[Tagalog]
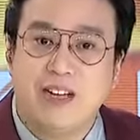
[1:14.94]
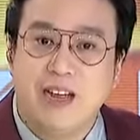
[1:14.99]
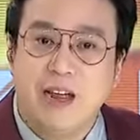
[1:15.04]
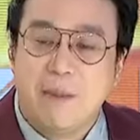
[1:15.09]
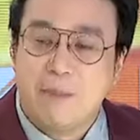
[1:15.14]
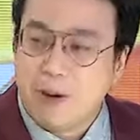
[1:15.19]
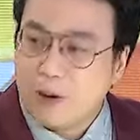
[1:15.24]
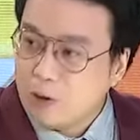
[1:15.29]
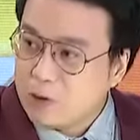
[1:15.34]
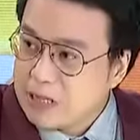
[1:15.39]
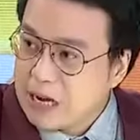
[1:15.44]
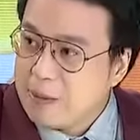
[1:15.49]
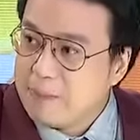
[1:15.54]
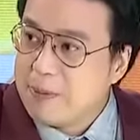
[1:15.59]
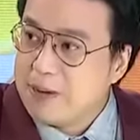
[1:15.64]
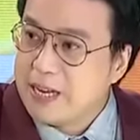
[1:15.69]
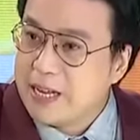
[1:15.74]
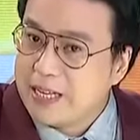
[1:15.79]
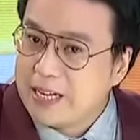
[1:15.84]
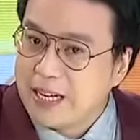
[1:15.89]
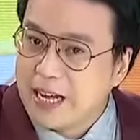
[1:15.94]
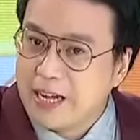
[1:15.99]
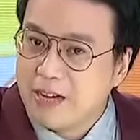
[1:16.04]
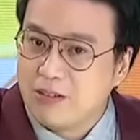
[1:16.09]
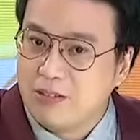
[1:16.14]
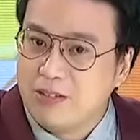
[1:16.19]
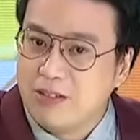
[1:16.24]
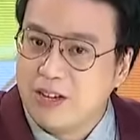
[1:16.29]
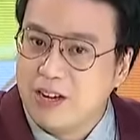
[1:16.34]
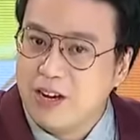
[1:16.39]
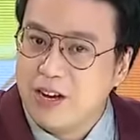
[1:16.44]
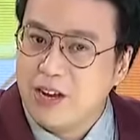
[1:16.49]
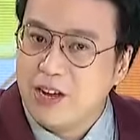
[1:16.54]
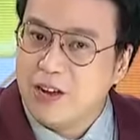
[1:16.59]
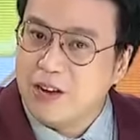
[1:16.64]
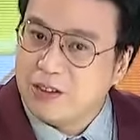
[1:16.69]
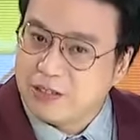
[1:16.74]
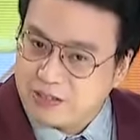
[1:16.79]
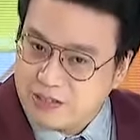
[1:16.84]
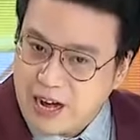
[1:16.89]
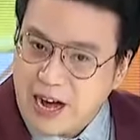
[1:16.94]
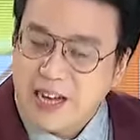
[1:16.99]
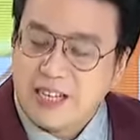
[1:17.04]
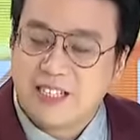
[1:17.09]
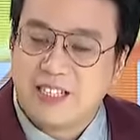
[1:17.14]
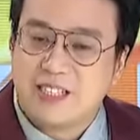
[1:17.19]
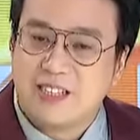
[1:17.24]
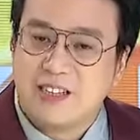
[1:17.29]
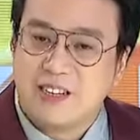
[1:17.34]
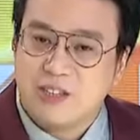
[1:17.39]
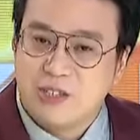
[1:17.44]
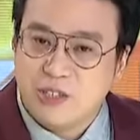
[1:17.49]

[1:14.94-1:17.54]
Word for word: pag-usapan natin ngayon, rights,